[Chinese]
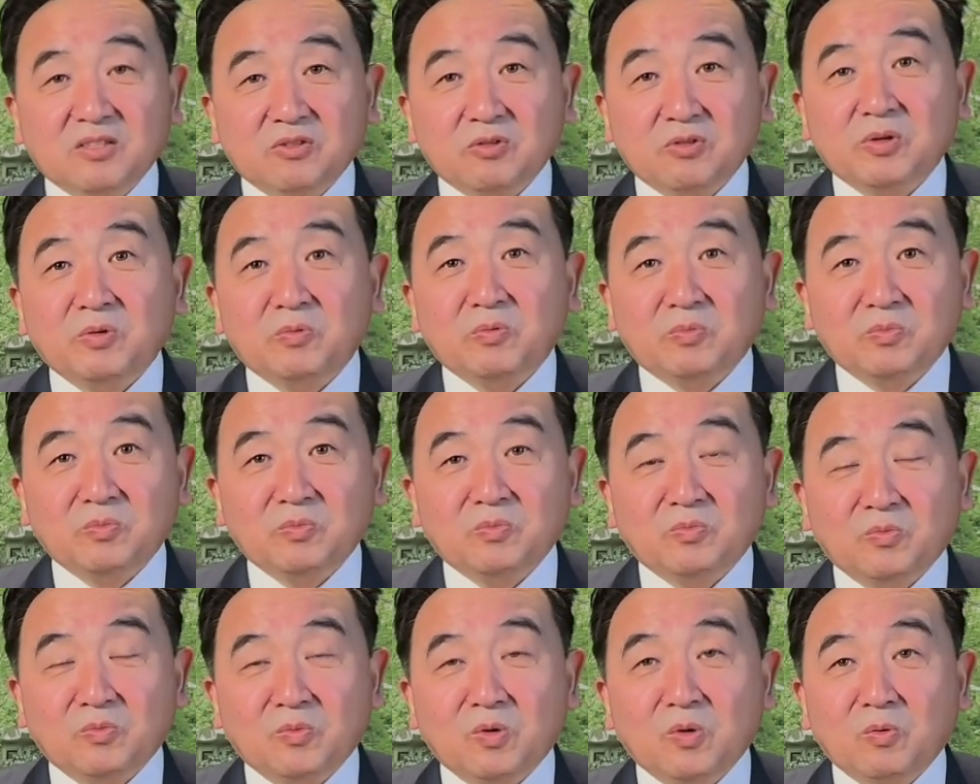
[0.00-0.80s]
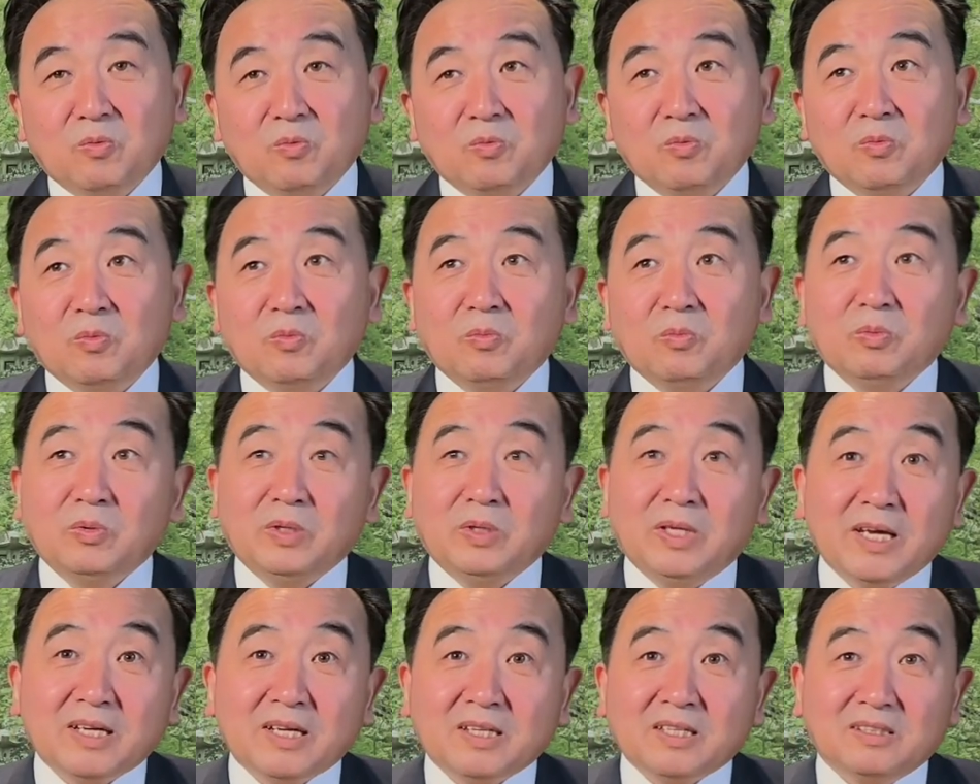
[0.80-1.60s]
所以我
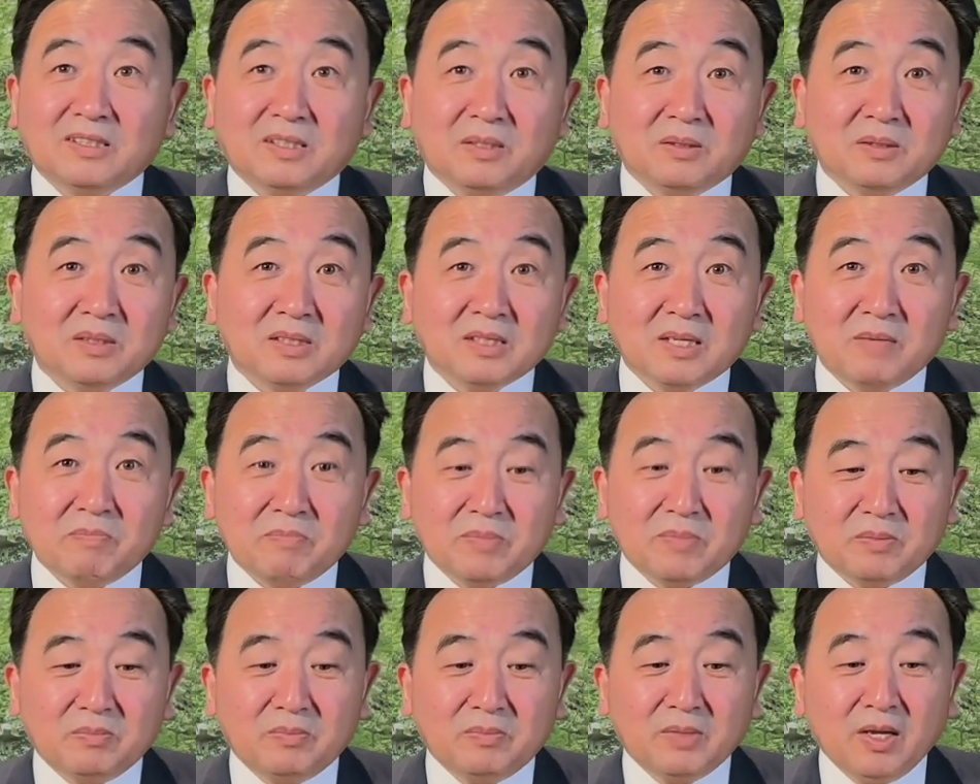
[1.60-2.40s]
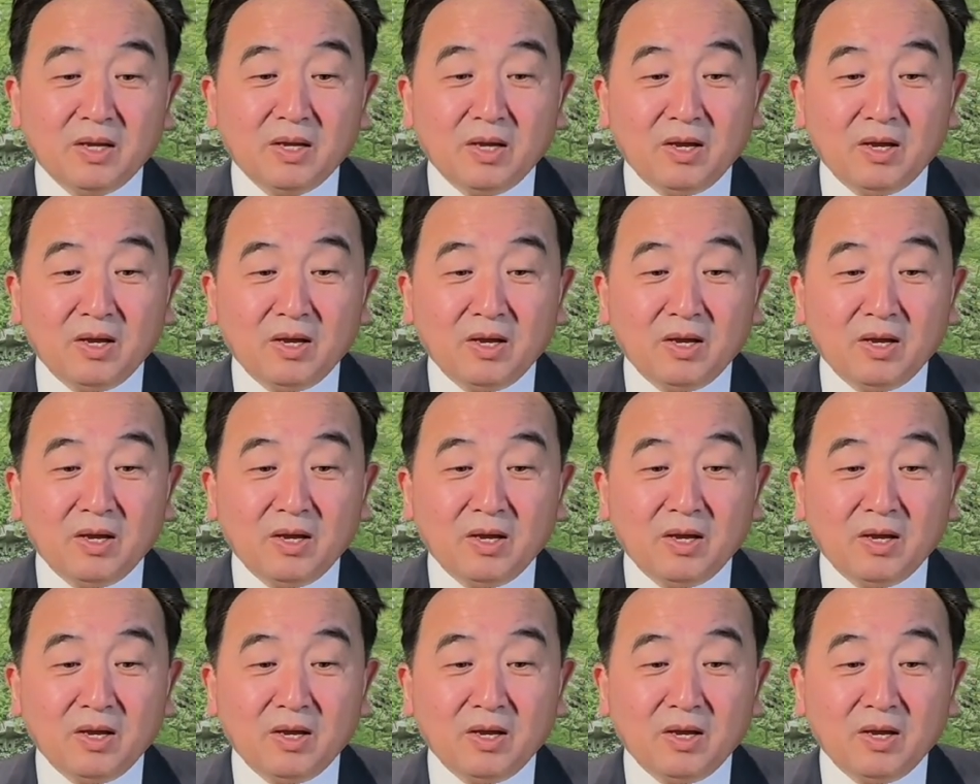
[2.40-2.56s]
也可能根本